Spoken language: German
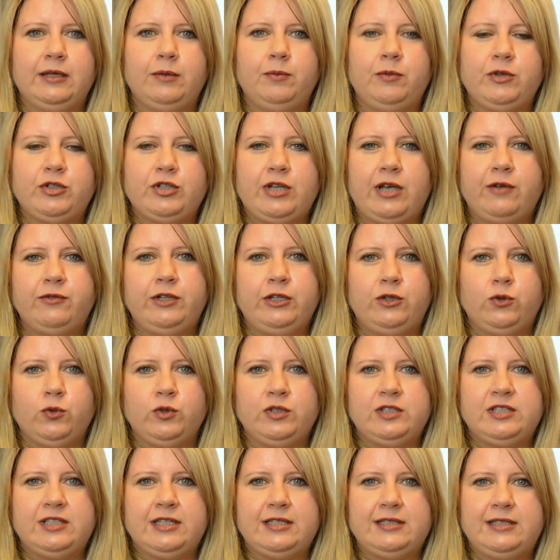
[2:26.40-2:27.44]
beschäftigt
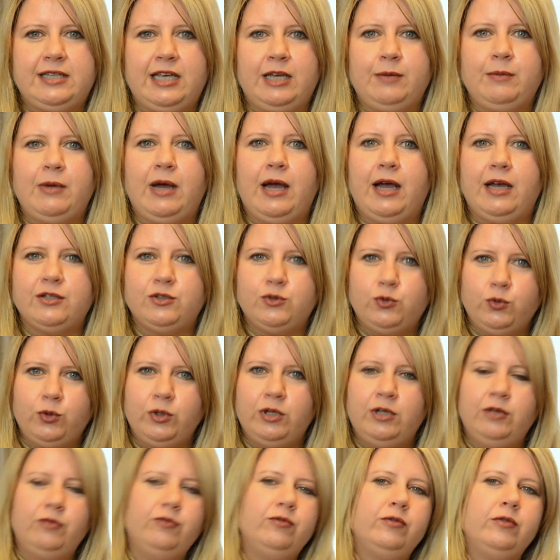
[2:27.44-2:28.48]
uns das Thema
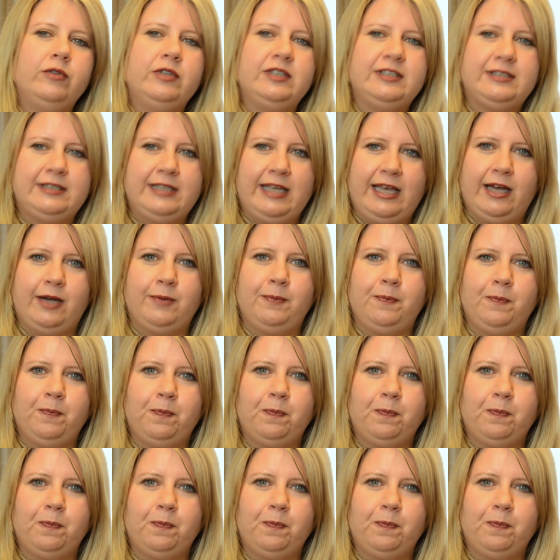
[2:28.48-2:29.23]
Asyl sehr.